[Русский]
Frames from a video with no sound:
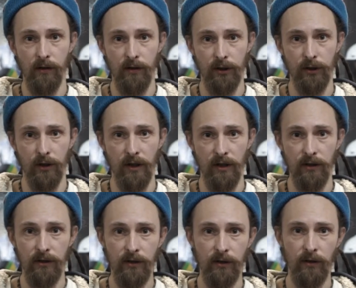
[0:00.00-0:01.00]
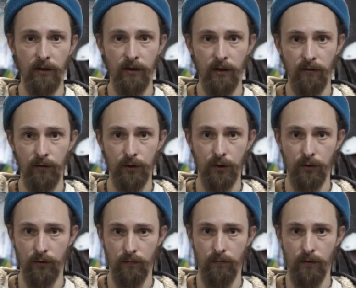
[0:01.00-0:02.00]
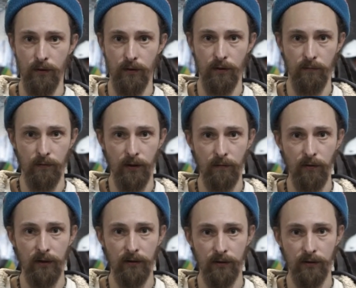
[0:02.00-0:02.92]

лишь ориентир для того, чтобы понимать,